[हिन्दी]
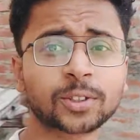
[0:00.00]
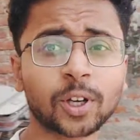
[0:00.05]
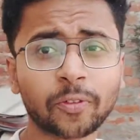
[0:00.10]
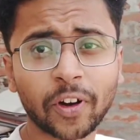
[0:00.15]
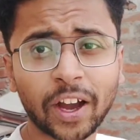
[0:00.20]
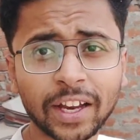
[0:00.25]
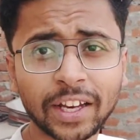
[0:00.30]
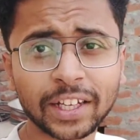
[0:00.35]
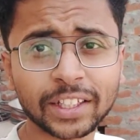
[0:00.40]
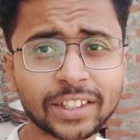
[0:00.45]
तो
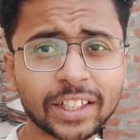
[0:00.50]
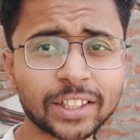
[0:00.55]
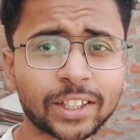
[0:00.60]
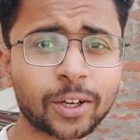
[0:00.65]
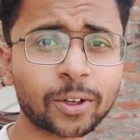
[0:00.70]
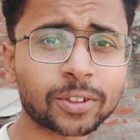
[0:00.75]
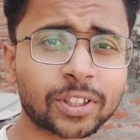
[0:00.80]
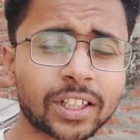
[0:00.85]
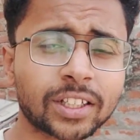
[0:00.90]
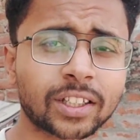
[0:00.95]
फाइनली इतने
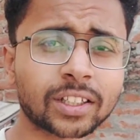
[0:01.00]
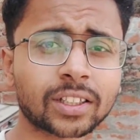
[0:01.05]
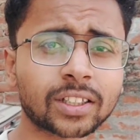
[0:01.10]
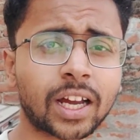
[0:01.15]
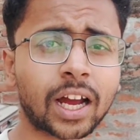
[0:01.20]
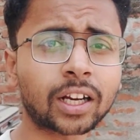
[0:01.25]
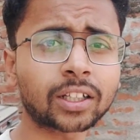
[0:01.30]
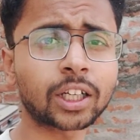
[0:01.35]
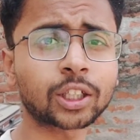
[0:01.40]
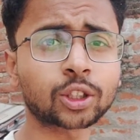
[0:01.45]
दिनों से
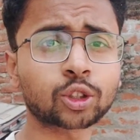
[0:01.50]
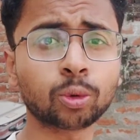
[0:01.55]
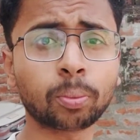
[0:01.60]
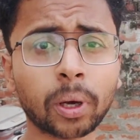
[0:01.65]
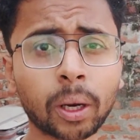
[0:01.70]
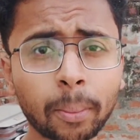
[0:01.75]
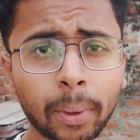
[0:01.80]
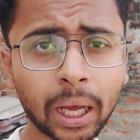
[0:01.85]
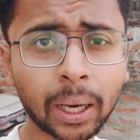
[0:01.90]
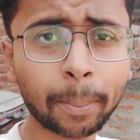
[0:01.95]
इंतजार था
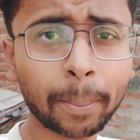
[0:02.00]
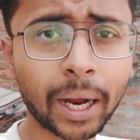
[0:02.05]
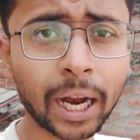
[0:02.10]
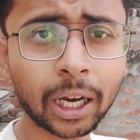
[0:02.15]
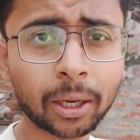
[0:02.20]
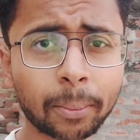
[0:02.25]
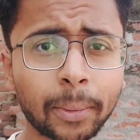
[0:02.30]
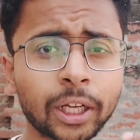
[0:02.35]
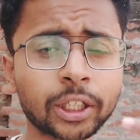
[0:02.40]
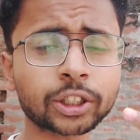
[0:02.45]
सुपरमैन
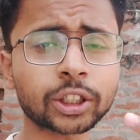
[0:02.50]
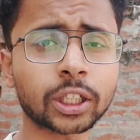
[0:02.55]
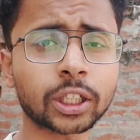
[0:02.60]
बैटमैन